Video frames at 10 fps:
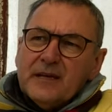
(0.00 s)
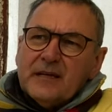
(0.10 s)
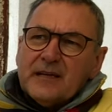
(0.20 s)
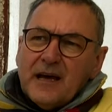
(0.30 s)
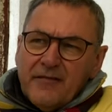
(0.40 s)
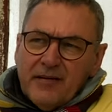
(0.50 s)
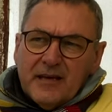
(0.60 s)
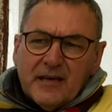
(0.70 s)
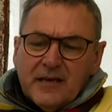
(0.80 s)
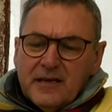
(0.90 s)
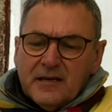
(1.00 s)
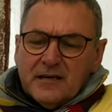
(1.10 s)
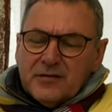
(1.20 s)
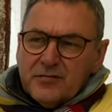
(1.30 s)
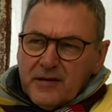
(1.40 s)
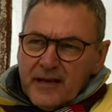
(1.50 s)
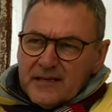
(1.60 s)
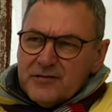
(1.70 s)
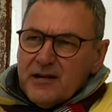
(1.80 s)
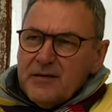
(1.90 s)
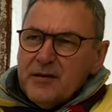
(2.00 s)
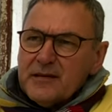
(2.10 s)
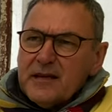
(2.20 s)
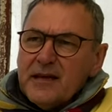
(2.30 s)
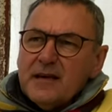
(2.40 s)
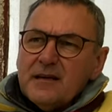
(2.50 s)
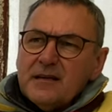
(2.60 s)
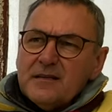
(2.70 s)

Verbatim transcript: et travailler sur les questions alimentaires,